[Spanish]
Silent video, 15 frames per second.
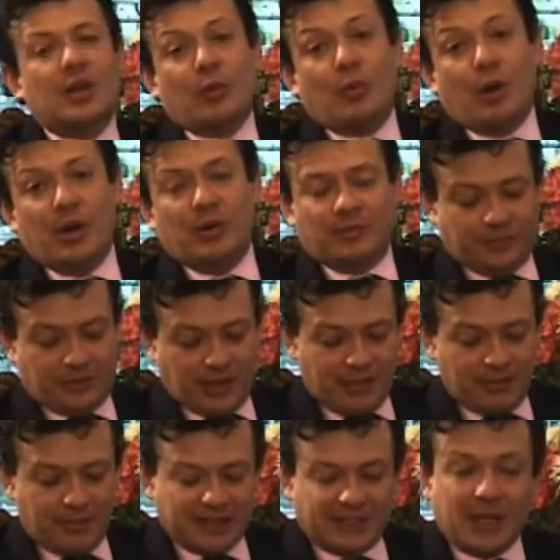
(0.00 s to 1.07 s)
Bueno,
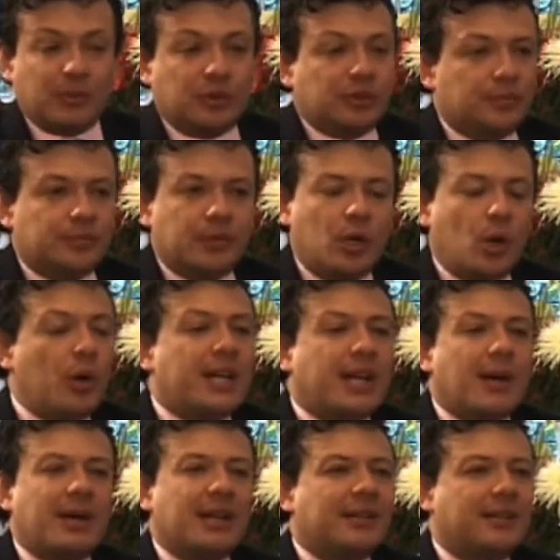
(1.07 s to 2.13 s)
empecemos.
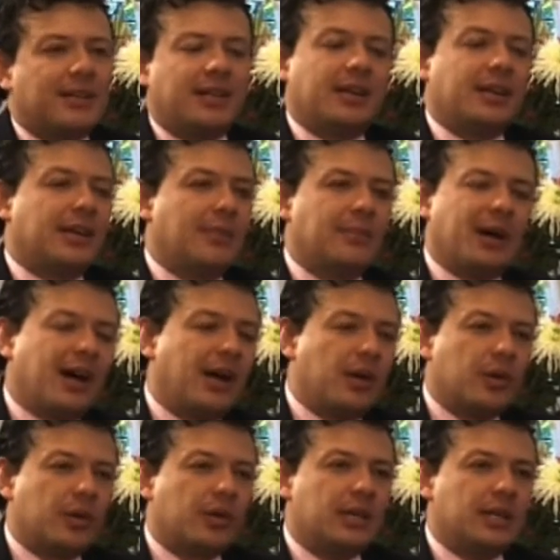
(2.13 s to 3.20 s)
Lógicamente,
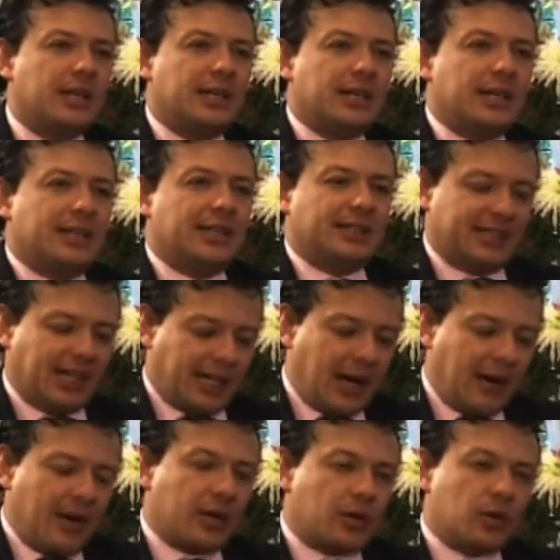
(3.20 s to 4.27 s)
embajador, se
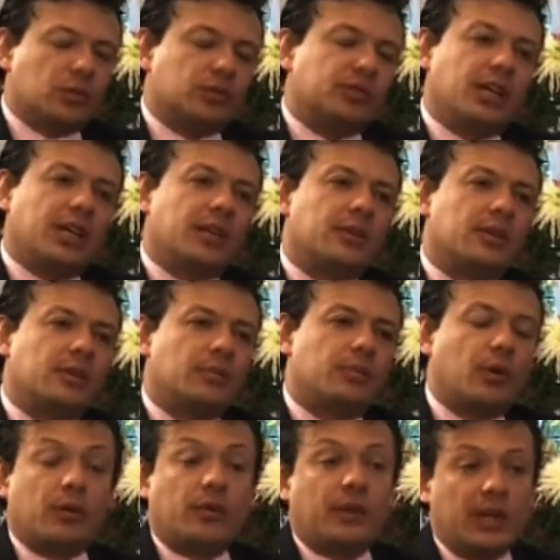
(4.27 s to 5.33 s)
acaba de conocer
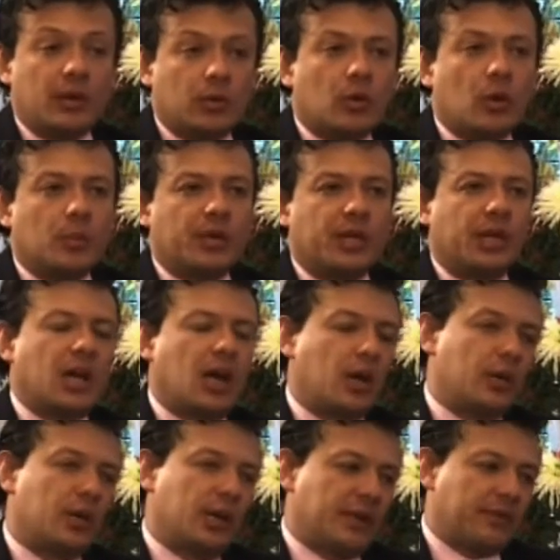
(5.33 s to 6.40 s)
por fin un
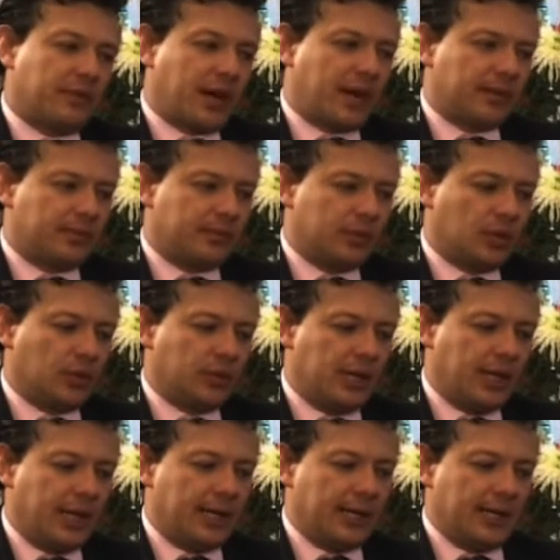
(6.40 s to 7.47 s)
comunicado de las FARC
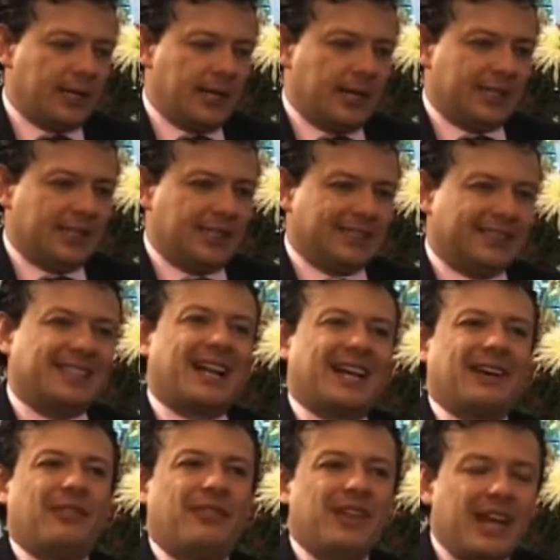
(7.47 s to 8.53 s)
donde se
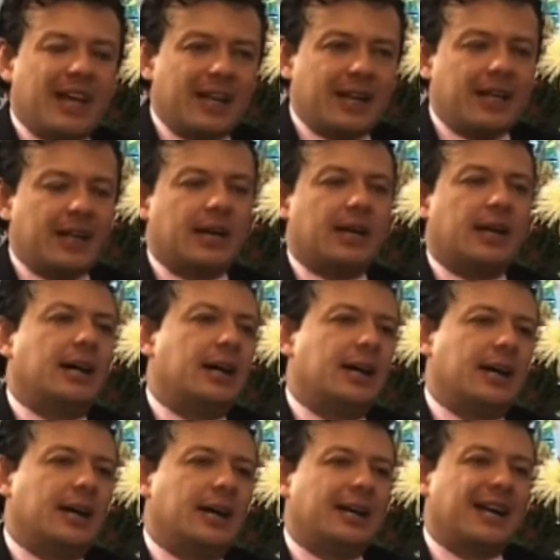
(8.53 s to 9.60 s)
refiere
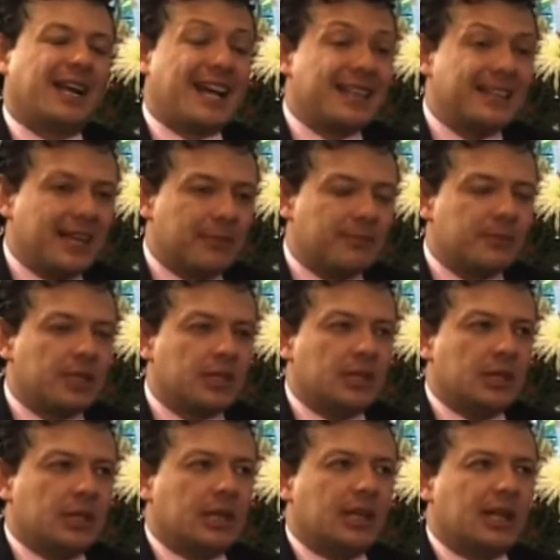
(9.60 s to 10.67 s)
a Granda.
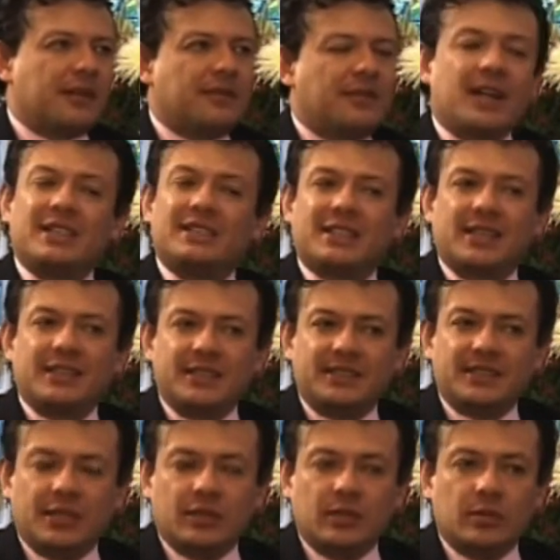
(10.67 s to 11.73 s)
Las FARC están
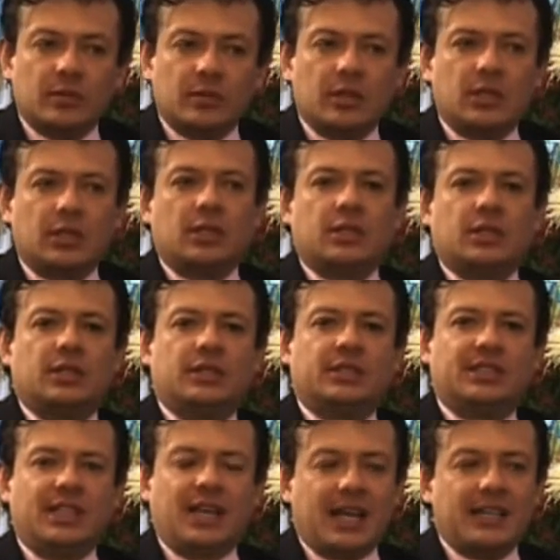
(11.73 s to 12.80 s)
diciendo,
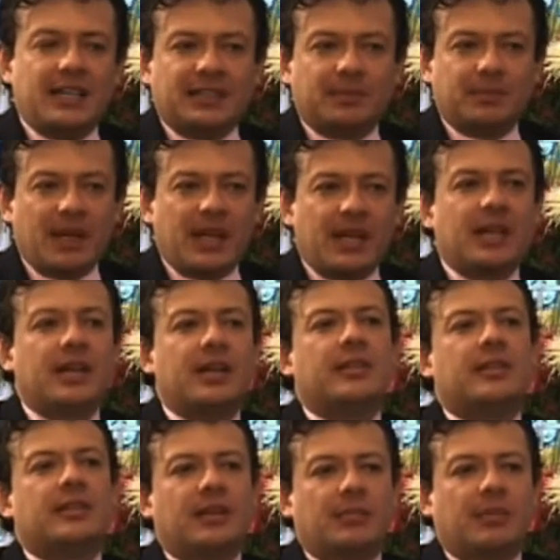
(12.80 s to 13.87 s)
si hay
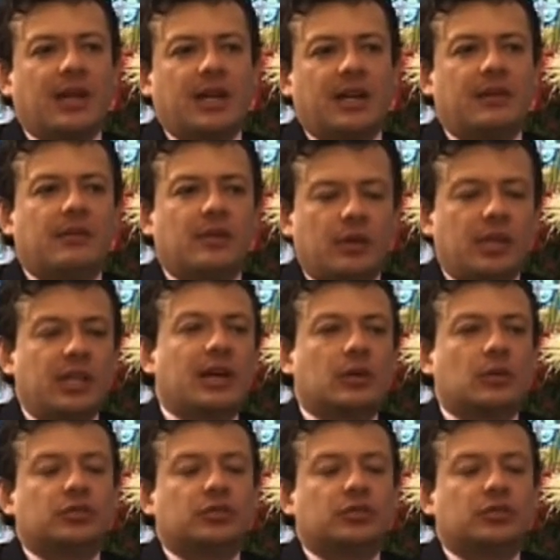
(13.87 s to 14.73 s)
despeje de Pradera y Florida,